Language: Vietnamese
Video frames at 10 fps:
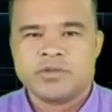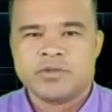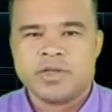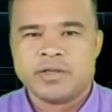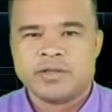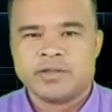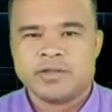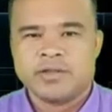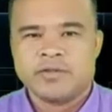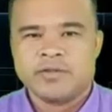Số là
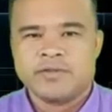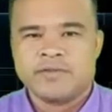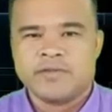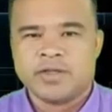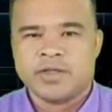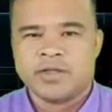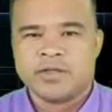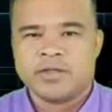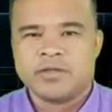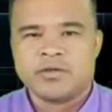vợ thằng Kiên,
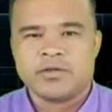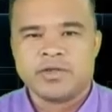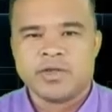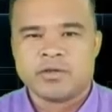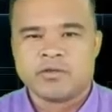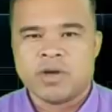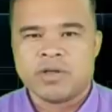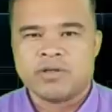con nhà quan.